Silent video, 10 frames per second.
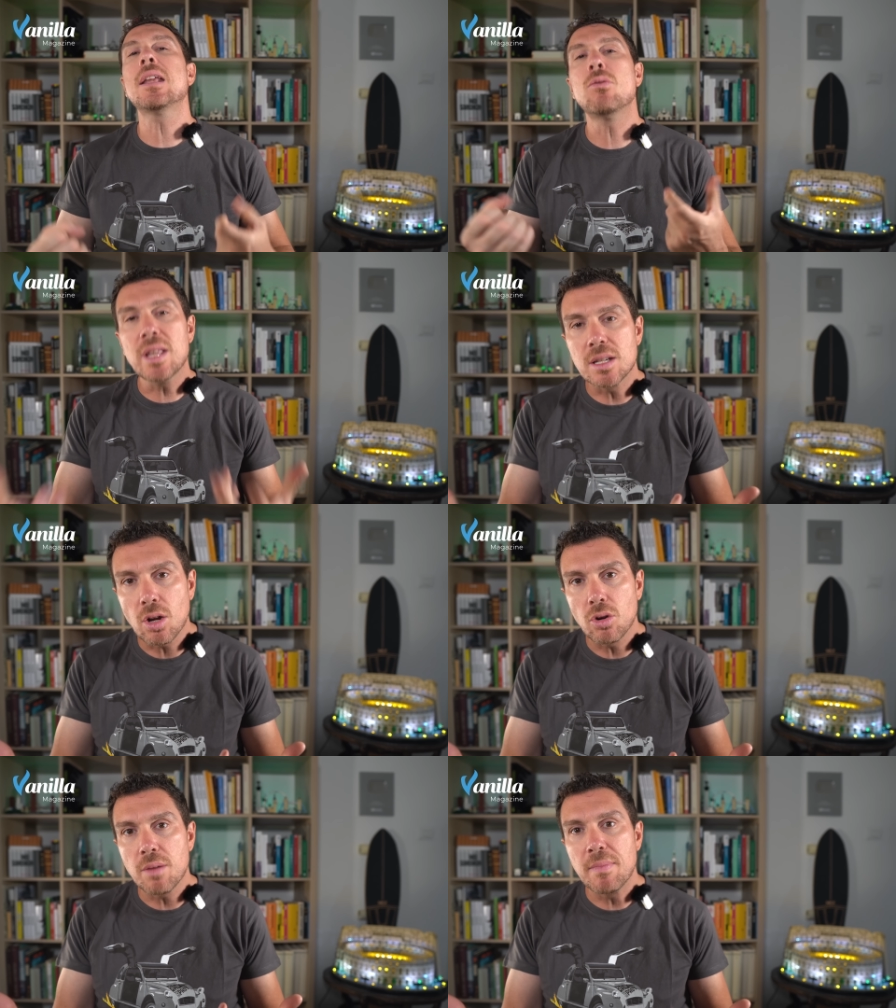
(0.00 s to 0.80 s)

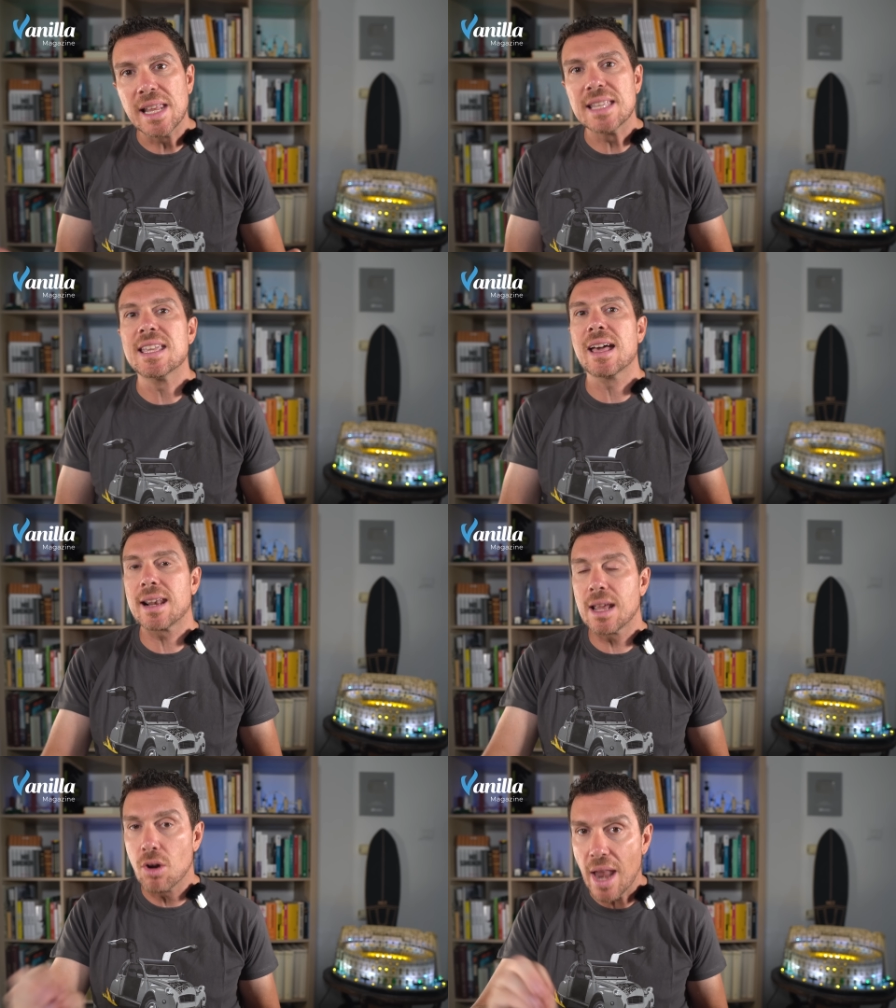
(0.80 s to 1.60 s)
riuniscono in milizie
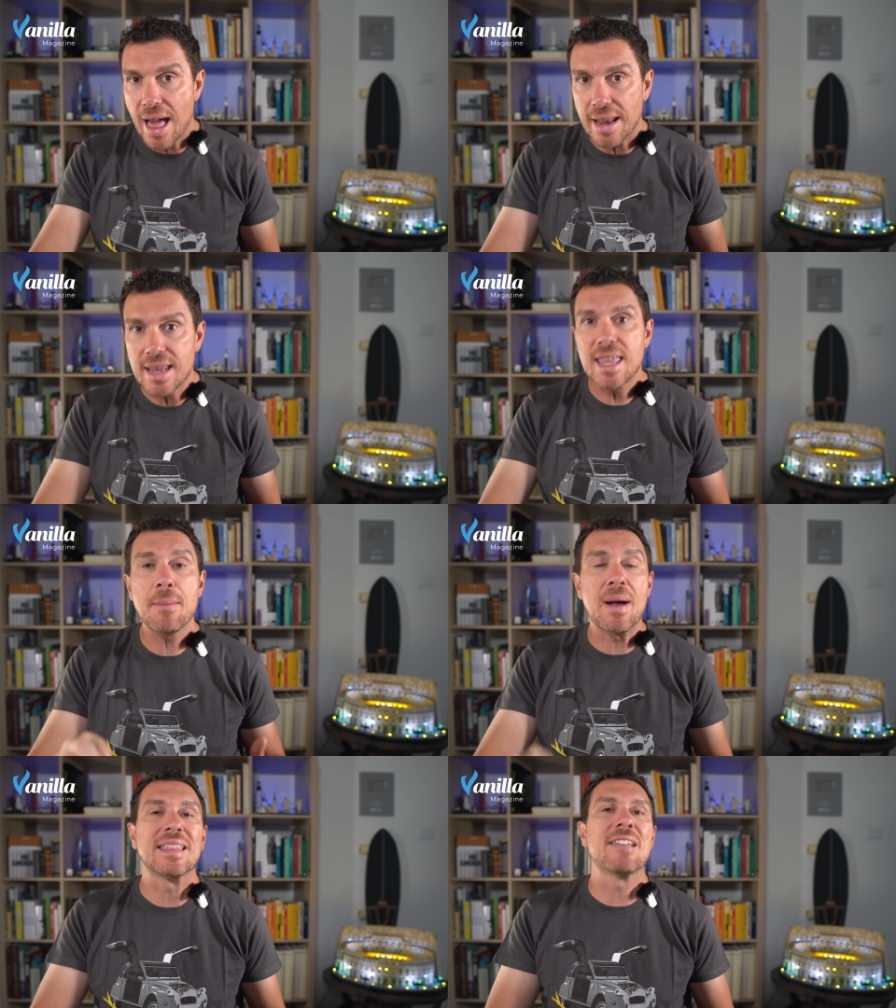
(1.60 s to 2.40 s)
irregolari
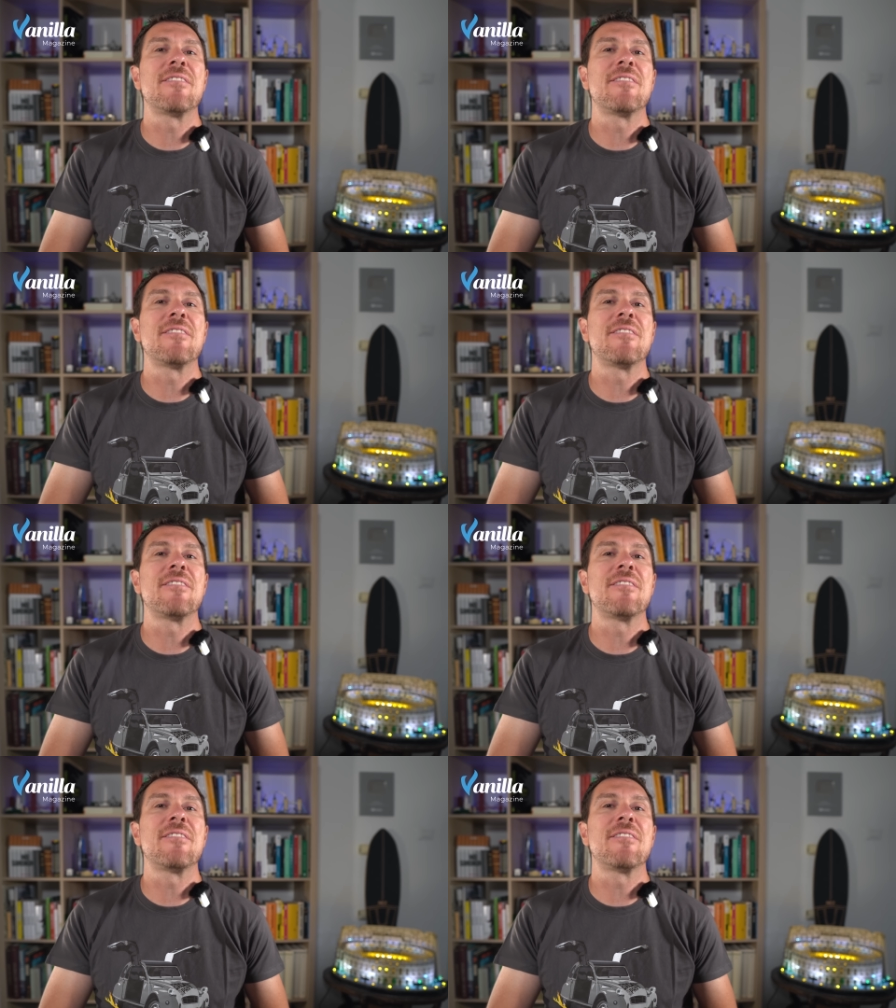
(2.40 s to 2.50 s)
chiamate